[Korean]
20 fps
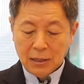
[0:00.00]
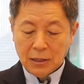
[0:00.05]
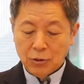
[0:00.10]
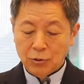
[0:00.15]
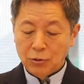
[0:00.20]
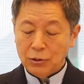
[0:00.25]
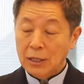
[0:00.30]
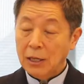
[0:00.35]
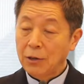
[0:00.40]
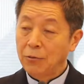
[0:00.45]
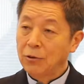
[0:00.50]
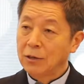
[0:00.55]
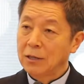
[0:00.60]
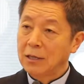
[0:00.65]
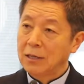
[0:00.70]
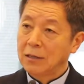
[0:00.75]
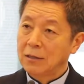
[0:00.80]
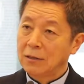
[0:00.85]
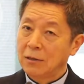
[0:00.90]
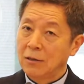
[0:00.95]
그리고
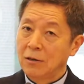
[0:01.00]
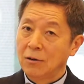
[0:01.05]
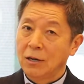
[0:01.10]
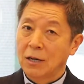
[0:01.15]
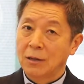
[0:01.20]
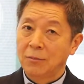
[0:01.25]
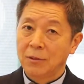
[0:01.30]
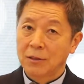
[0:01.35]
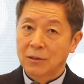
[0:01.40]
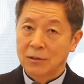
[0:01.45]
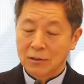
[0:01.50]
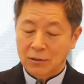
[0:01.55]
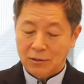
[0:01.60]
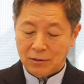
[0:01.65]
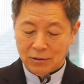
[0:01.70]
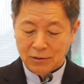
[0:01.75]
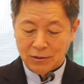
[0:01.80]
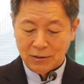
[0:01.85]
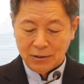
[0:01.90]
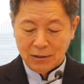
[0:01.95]
세월이
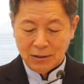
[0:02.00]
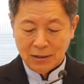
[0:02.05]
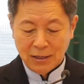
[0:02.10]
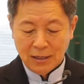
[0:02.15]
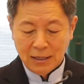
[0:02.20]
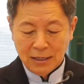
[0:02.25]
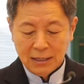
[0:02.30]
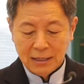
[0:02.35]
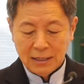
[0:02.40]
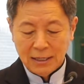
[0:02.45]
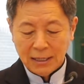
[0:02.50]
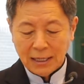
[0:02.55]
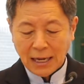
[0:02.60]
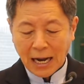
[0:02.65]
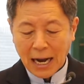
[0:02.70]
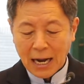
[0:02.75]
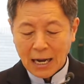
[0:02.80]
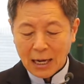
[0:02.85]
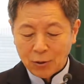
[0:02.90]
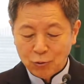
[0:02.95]
흘러가면서 이제
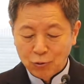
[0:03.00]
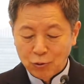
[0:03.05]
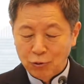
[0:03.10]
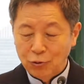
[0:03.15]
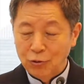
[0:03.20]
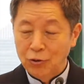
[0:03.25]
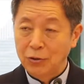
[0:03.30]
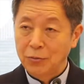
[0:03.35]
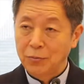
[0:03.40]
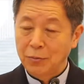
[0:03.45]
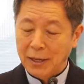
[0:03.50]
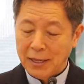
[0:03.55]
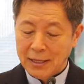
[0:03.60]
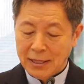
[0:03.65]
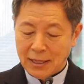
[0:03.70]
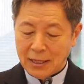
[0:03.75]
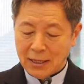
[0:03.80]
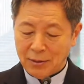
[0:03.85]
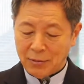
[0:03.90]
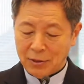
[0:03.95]
가구를
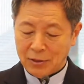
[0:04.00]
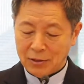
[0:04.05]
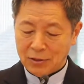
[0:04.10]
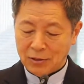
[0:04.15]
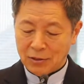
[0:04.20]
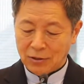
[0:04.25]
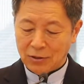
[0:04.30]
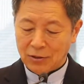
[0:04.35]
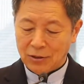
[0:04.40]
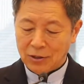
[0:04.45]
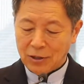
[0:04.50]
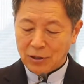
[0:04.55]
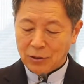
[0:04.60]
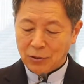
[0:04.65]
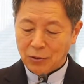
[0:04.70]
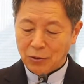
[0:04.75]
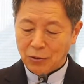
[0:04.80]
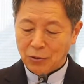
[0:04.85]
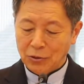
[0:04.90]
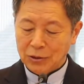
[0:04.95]
배달하면서
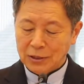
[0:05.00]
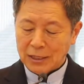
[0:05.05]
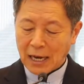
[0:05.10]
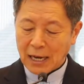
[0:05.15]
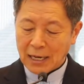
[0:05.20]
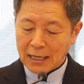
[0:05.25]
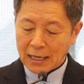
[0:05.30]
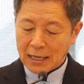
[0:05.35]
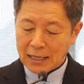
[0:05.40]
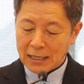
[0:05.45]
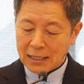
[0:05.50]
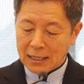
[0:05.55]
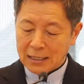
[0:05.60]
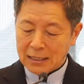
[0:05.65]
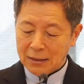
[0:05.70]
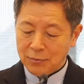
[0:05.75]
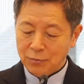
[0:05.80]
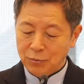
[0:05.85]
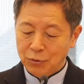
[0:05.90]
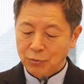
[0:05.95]
또 장애를
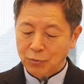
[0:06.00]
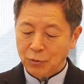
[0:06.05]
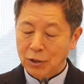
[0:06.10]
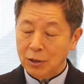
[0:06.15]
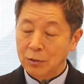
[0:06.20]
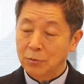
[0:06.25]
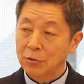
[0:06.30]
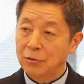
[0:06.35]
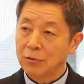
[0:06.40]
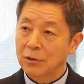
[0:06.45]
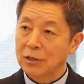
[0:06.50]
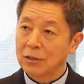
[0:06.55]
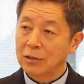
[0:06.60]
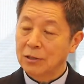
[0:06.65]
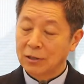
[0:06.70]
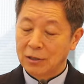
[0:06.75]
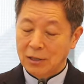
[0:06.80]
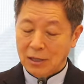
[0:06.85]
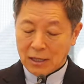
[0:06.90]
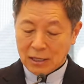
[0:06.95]
가진 부모님을
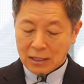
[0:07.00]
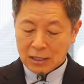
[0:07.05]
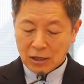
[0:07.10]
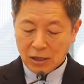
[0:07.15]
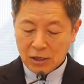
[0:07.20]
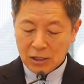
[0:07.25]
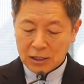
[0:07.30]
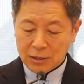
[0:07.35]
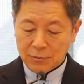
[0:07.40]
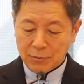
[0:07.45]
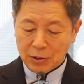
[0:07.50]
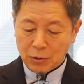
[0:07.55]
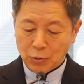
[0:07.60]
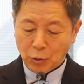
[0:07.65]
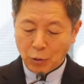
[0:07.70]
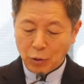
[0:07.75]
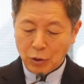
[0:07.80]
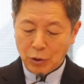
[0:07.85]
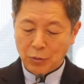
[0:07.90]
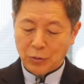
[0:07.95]
위해서 열심히
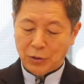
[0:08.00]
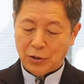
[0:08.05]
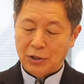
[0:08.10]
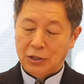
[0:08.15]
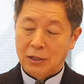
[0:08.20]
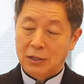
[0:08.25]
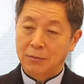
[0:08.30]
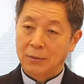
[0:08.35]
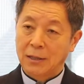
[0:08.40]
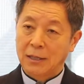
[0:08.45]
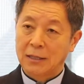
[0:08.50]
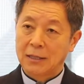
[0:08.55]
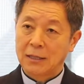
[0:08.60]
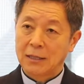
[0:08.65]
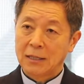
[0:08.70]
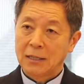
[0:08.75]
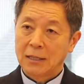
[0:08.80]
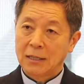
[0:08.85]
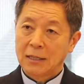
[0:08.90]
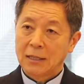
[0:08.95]
돈을 벌었지만
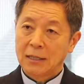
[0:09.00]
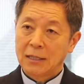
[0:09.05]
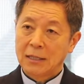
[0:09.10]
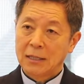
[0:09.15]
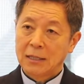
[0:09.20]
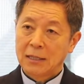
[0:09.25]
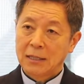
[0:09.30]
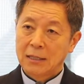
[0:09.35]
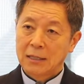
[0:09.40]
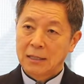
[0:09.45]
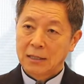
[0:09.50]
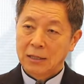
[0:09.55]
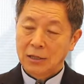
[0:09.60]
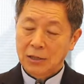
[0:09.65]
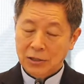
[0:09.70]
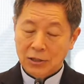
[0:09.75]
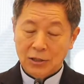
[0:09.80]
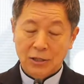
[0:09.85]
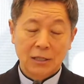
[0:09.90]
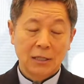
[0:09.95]

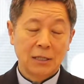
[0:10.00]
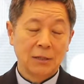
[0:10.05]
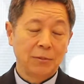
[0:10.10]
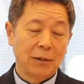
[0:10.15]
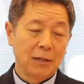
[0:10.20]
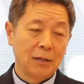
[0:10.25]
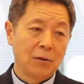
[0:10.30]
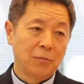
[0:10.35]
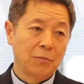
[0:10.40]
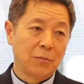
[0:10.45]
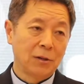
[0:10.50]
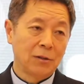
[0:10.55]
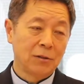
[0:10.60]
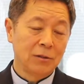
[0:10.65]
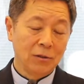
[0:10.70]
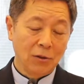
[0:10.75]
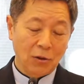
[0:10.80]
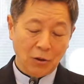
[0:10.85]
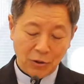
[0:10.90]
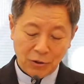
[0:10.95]
여전히 집안
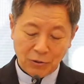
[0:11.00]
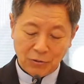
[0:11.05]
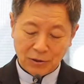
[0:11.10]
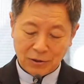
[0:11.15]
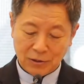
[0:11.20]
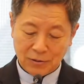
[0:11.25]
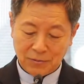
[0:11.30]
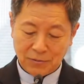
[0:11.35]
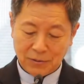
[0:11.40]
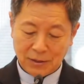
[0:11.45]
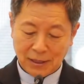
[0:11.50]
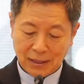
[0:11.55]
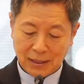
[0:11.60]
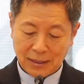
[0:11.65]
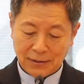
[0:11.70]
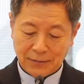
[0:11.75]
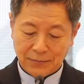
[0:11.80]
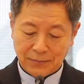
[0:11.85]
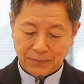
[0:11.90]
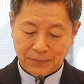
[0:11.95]
형편은
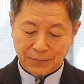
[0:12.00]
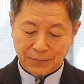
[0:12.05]
어려웠습니다.